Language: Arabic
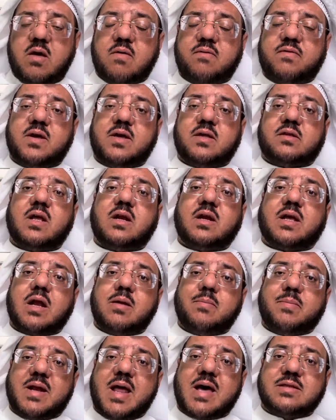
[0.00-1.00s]
في تلك
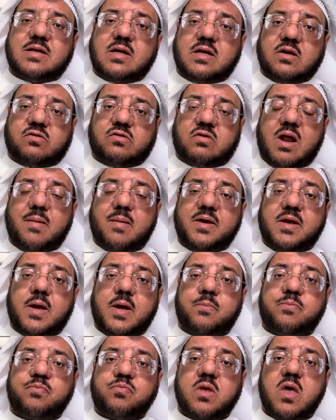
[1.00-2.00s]
البلاد
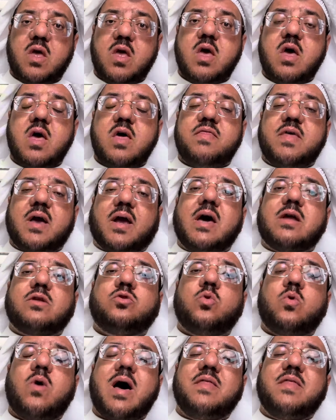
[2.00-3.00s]
الإسلامية
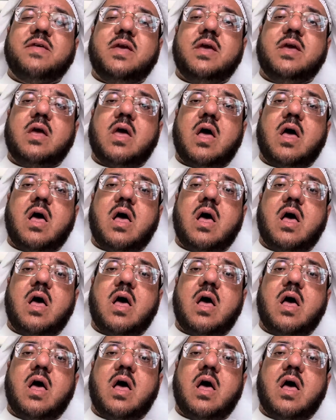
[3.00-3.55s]
ذكرت هذه